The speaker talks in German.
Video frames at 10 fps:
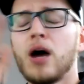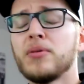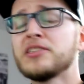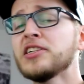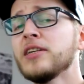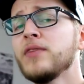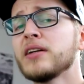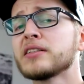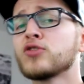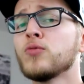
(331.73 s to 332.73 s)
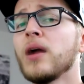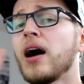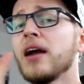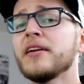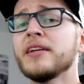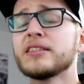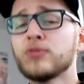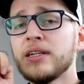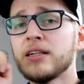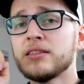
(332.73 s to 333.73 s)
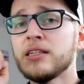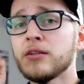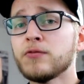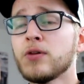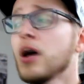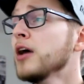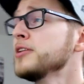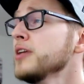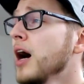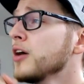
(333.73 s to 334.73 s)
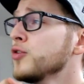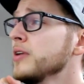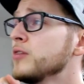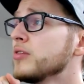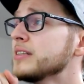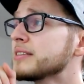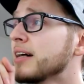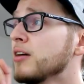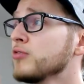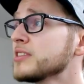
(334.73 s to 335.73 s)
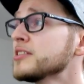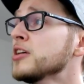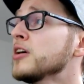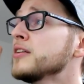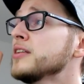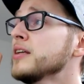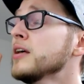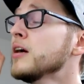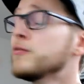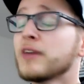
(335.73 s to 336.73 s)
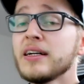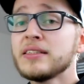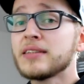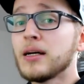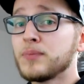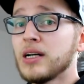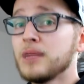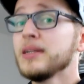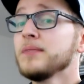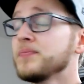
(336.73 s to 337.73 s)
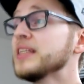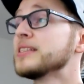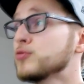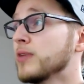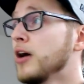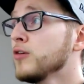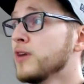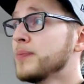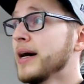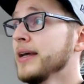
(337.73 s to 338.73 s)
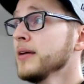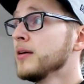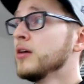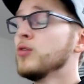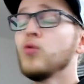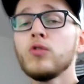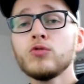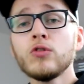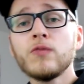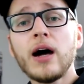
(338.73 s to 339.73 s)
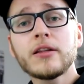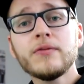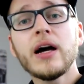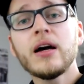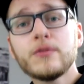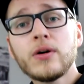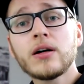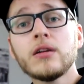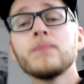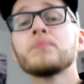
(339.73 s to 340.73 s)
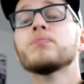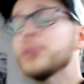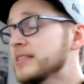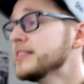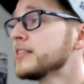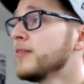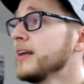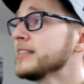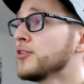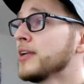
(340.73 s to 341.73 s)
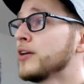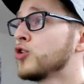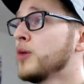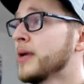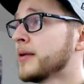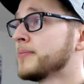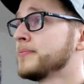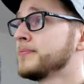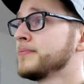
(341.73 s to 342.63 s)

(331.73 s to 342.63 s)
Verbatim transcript: Aber sehen wir das doch mal alle nicht so negativ. Die Ankündigung ist raus, die Fristabgabe ist nun auch vorbei und nun warten wir einfach, bis die Qualis online kommen.